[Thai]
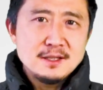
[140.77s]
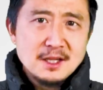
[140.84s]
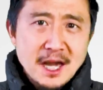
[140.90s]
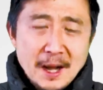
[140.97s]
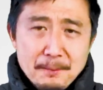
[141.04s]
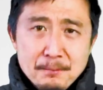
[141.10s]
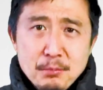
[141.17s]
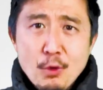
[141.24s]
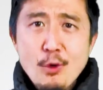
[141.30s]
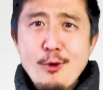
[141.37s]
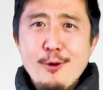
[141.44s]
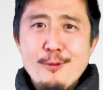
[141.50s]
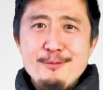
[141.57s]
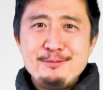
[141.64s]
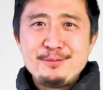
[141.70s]
คำค
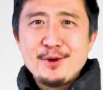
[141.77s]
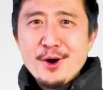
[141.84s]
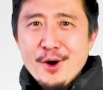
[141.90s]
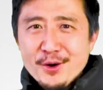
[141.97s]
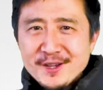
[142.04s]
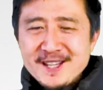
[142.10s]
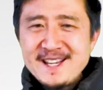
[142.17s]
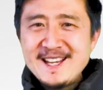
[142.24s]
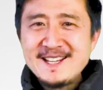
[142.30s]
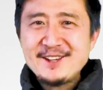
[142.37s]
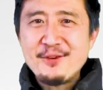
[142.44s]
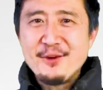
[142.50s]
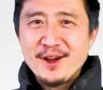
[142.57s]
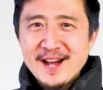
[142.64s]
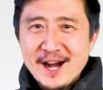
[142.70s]
มข้อคิด
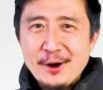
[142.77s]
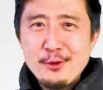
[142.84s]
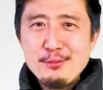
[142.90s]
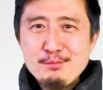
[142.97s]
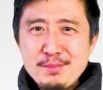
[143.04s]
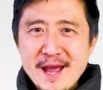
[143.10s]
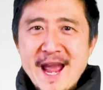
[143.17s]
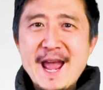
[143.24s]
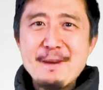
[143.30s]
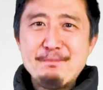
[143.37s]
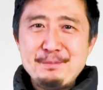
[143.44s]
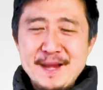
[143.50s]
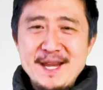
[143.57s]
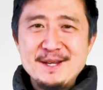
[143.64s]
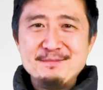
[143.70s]
ของเขาแปล
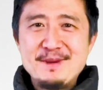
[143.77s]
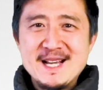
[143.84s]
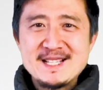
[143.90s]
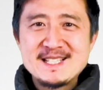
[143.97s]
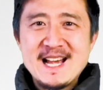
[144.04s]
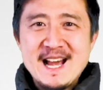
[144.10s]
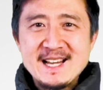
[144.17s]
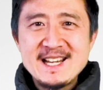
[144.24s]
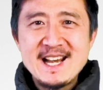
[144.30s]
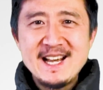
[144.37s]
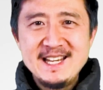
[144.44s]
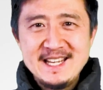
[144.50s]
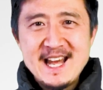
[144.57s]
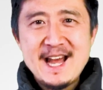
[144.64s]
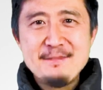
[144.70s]
เป็นภาษาไทย
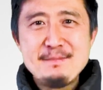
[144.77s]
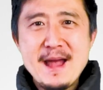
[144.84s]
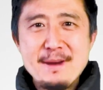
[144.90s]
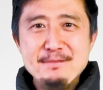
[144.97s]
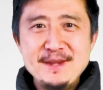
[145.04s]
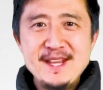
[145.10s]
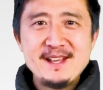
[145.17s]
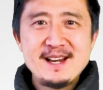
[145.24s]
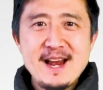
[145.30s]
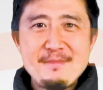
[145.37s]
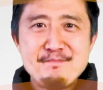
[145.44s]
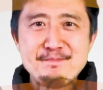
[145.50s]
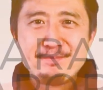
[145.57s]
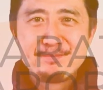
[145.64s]
ได้แบบนี้ครับ